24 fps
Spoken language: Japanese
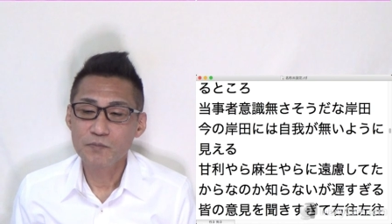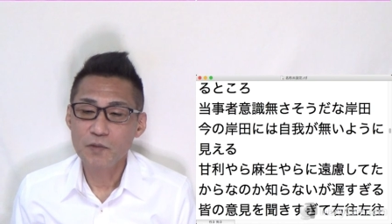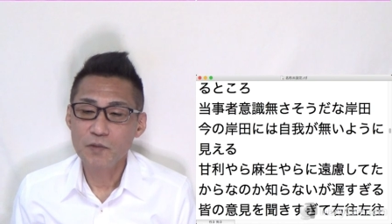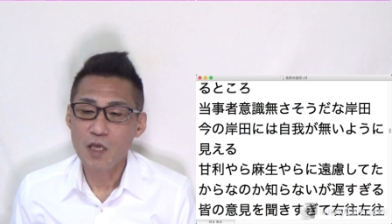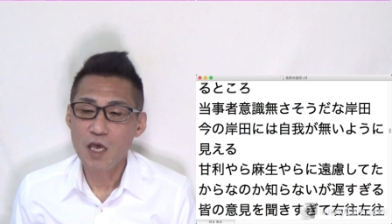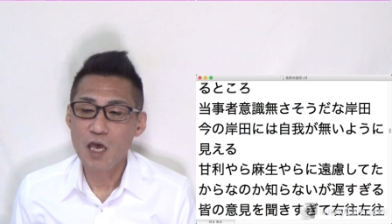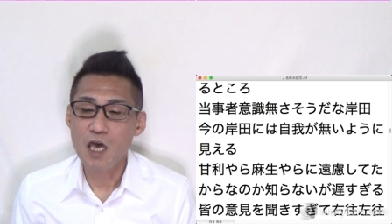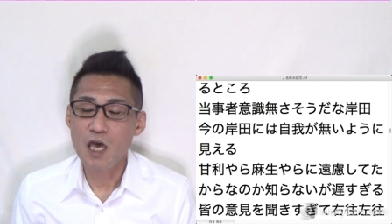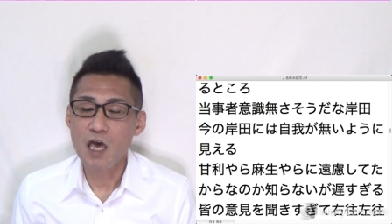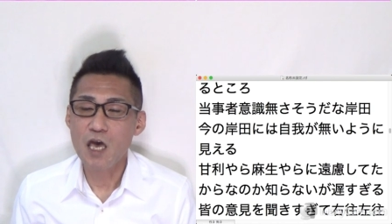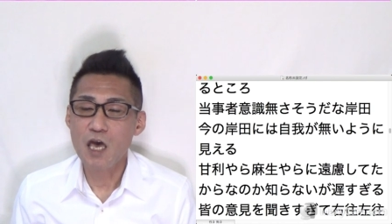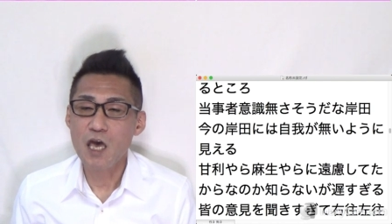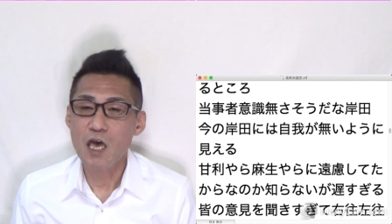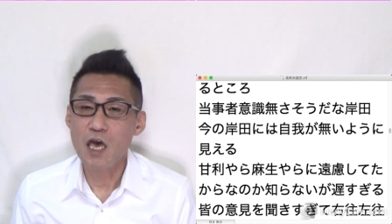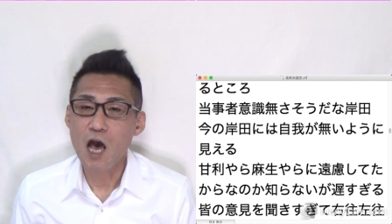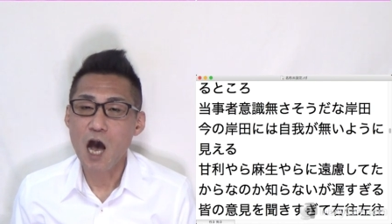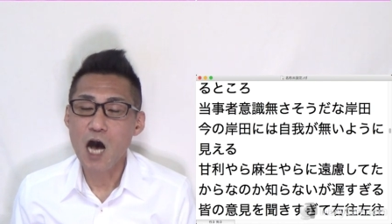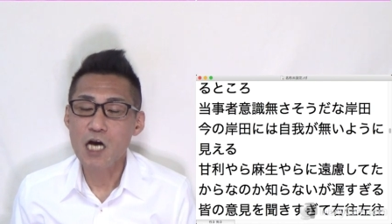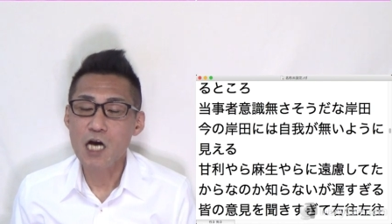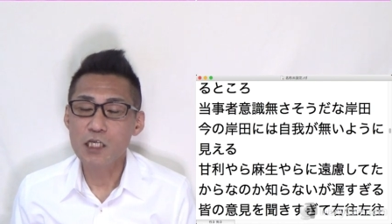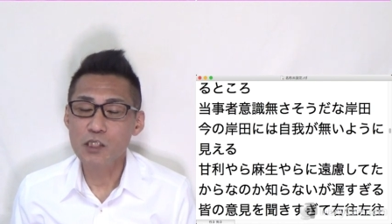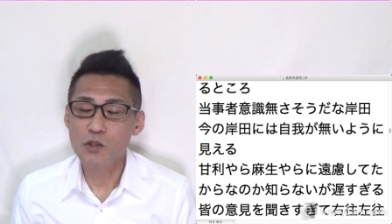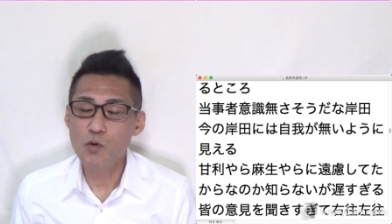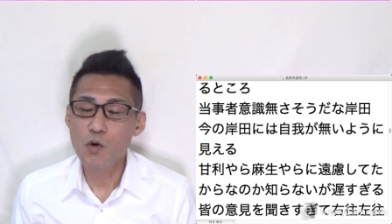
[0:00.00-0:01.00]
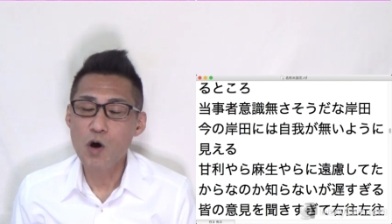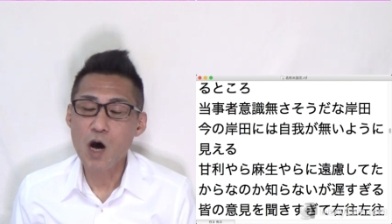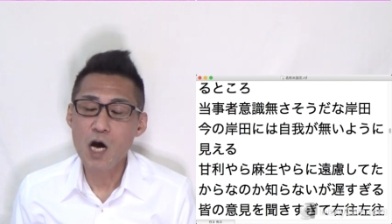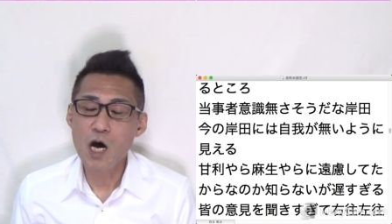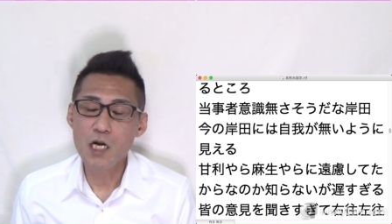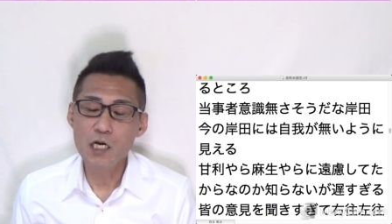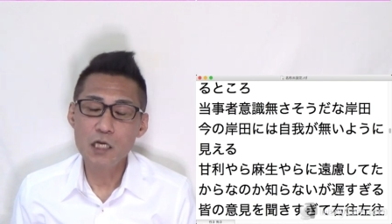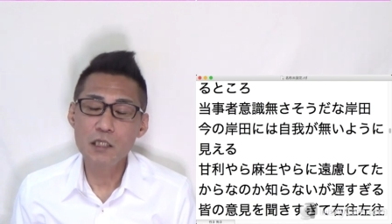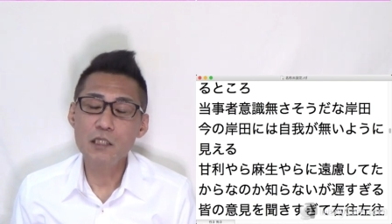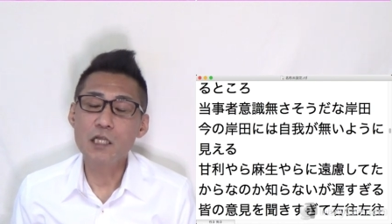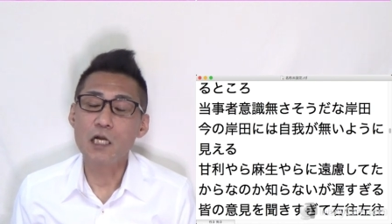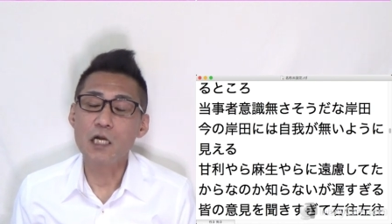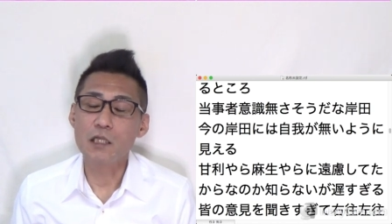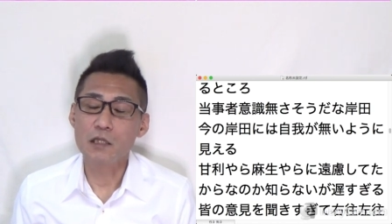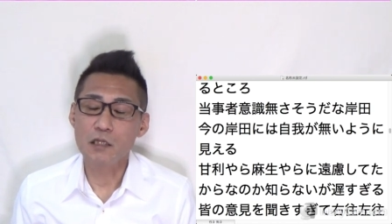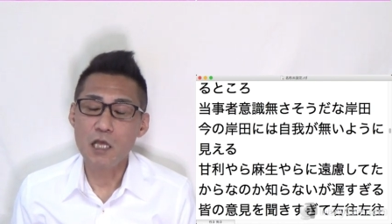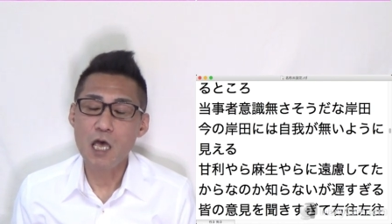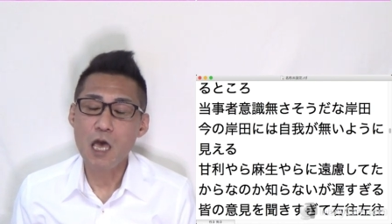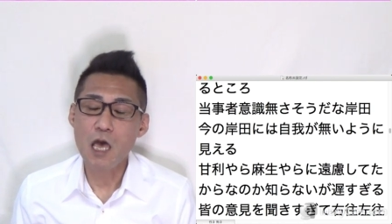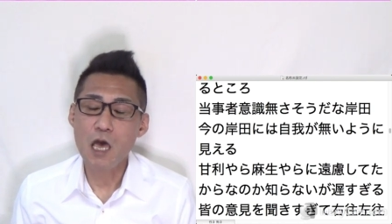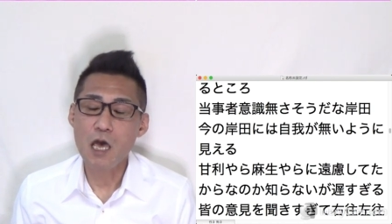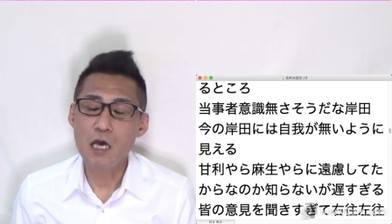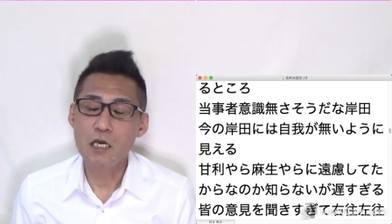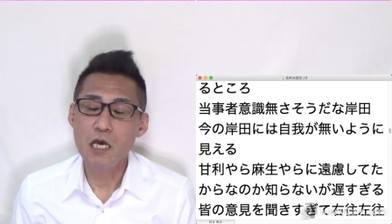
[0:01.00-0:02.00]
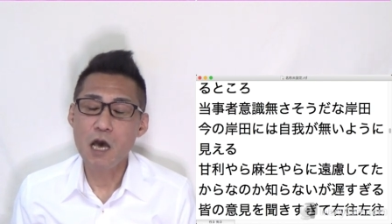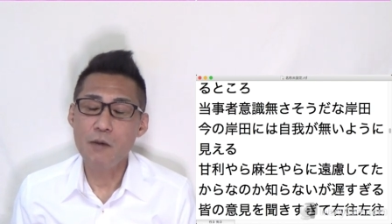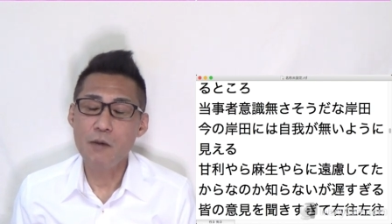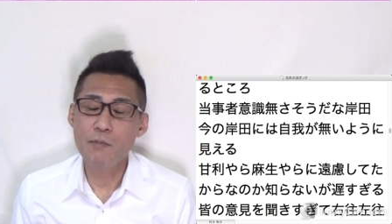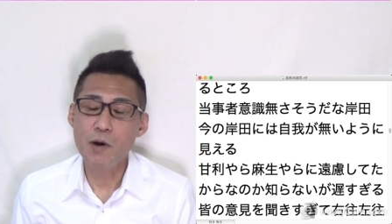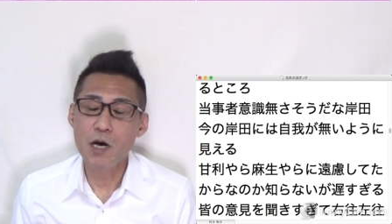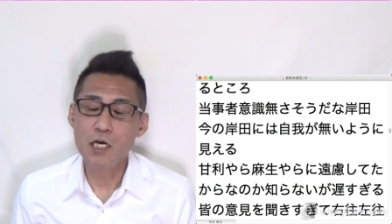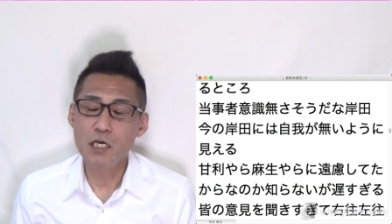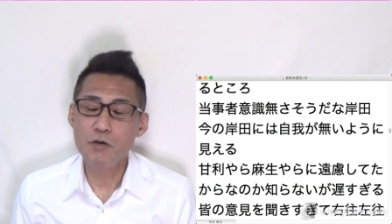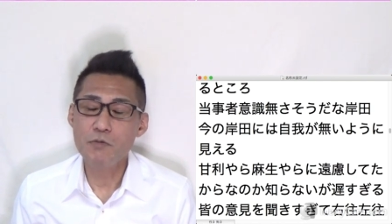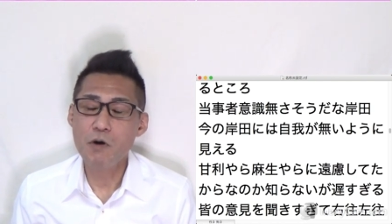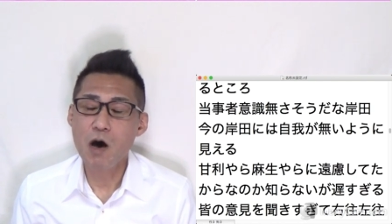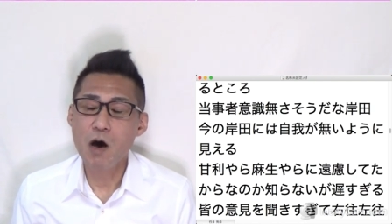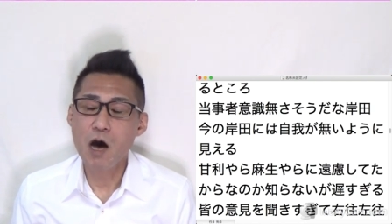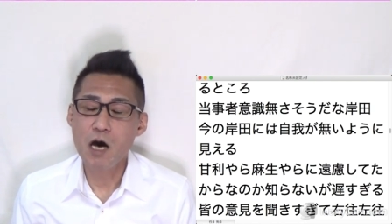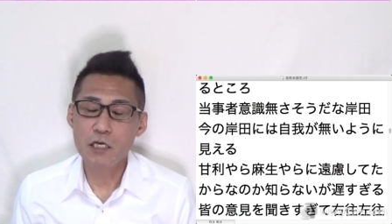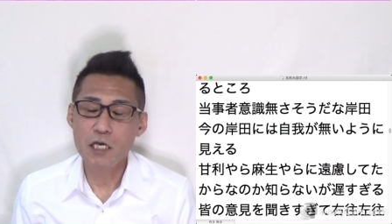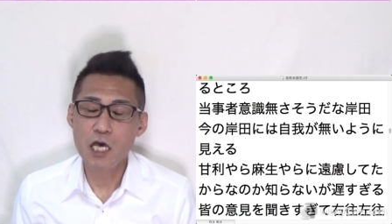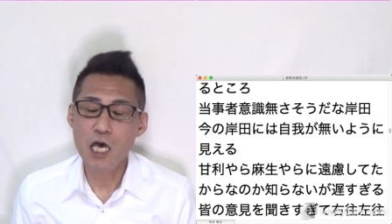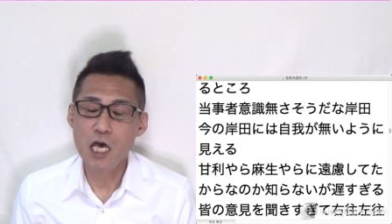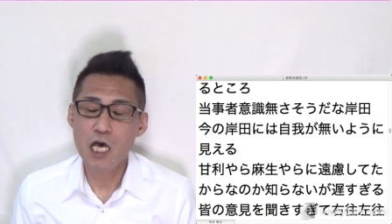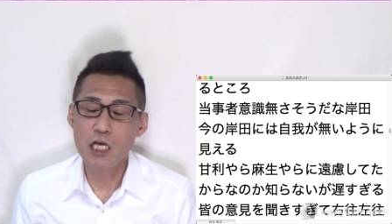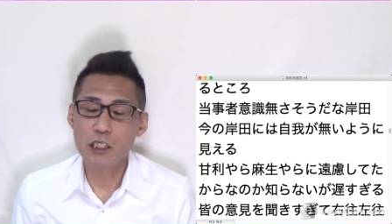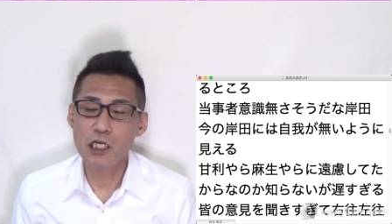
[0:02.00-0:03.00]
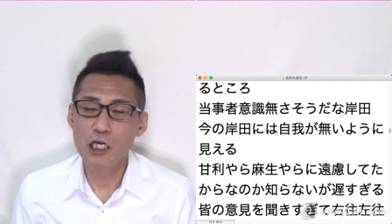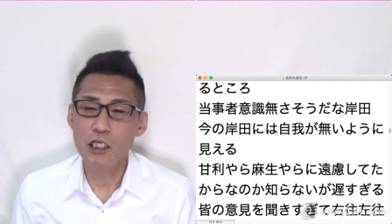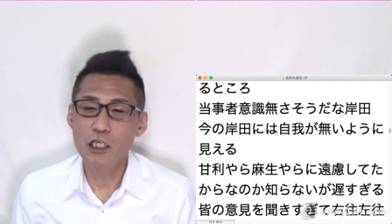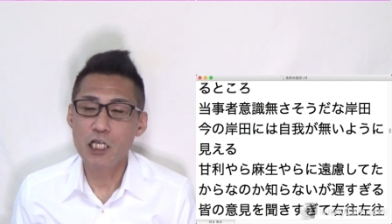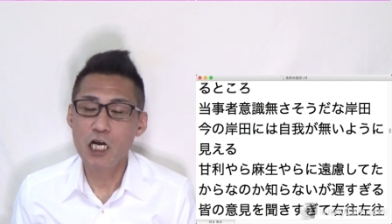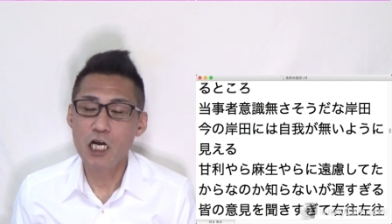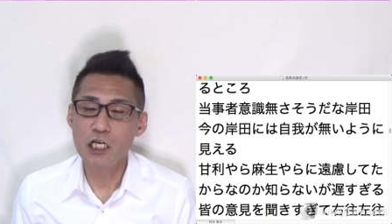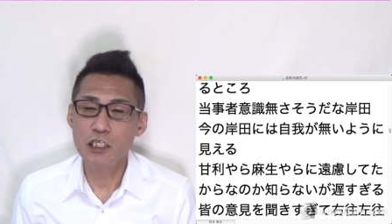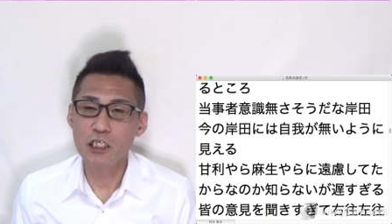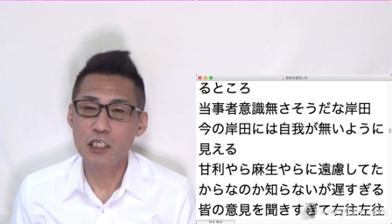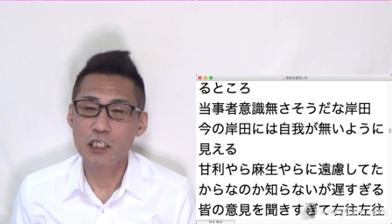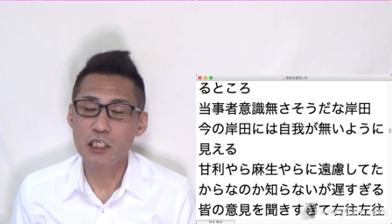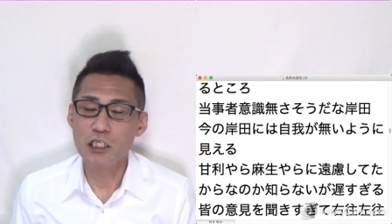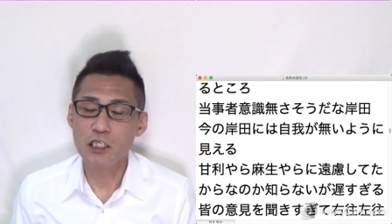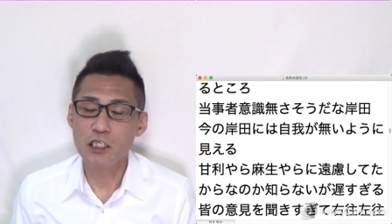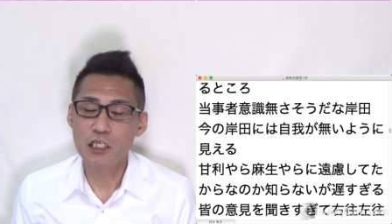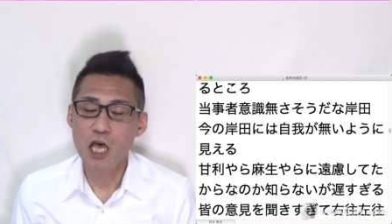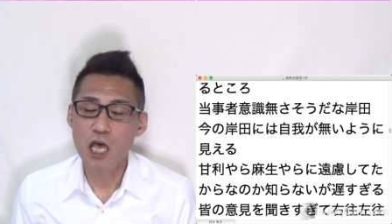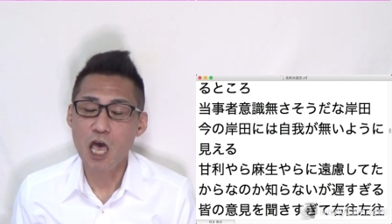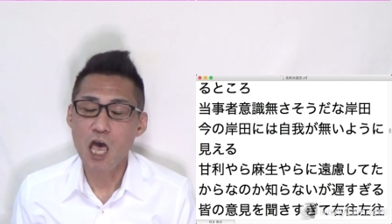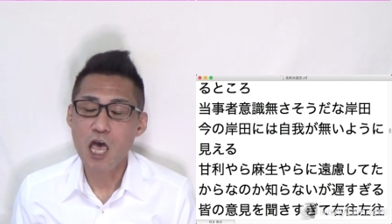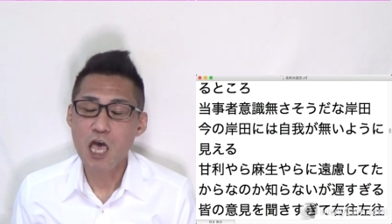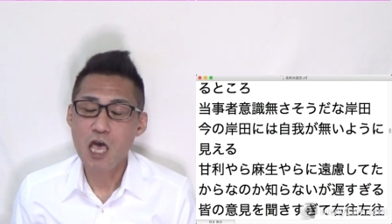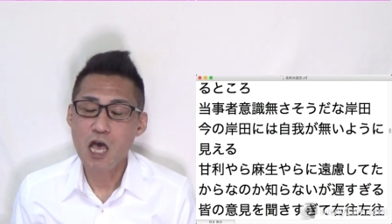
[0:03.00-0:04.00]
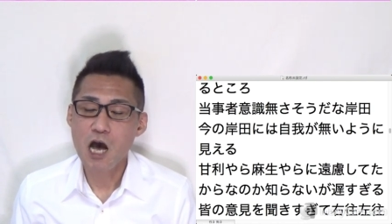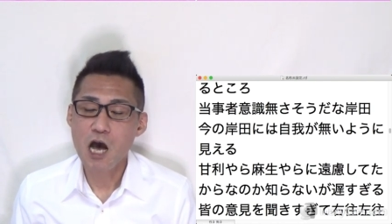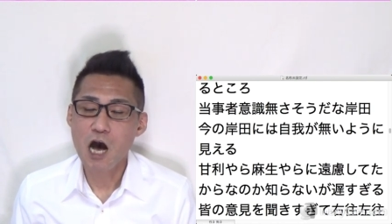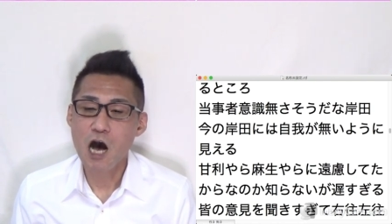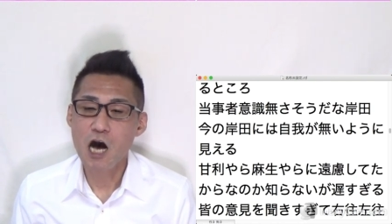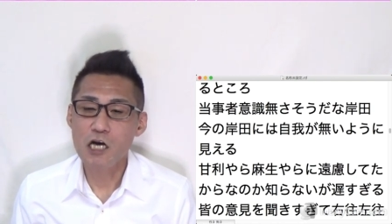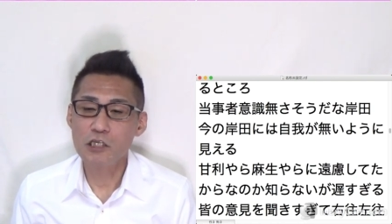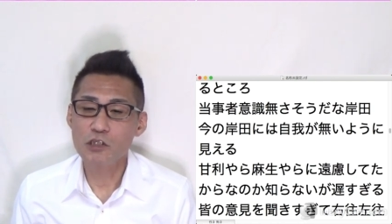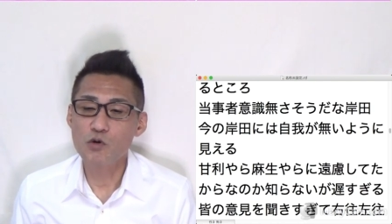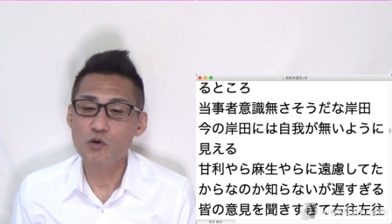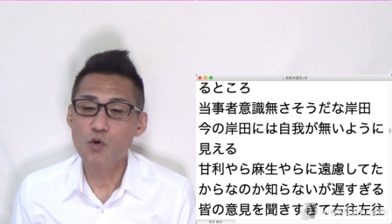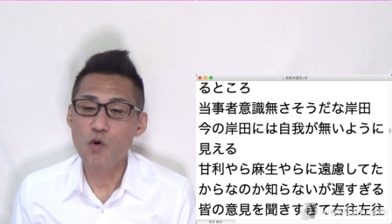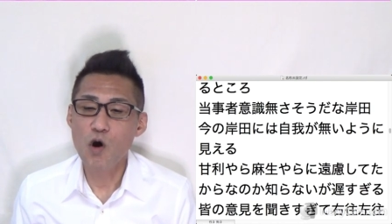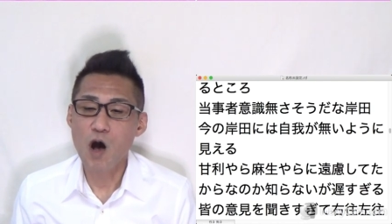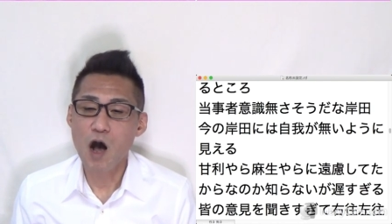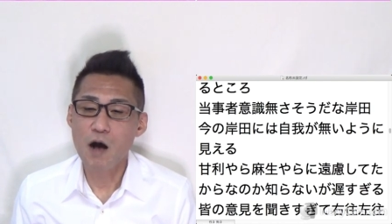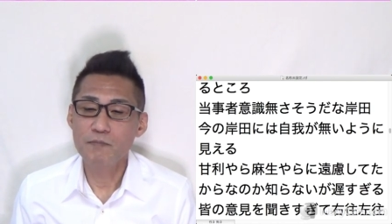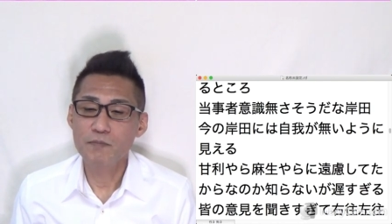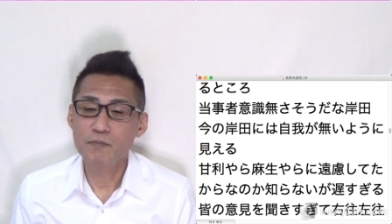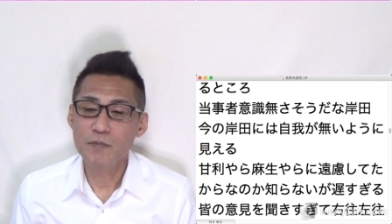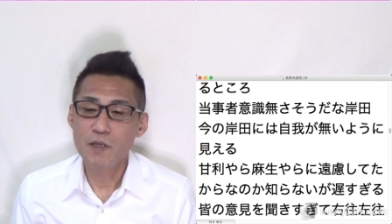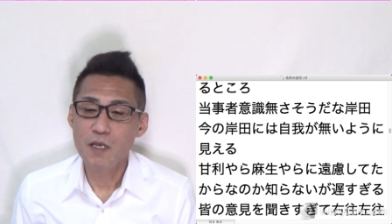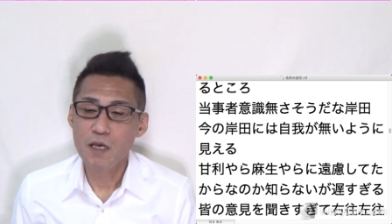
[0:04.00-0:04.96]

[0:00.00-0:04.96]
えー、麻生派なんだって。山際経済団人って麻生派。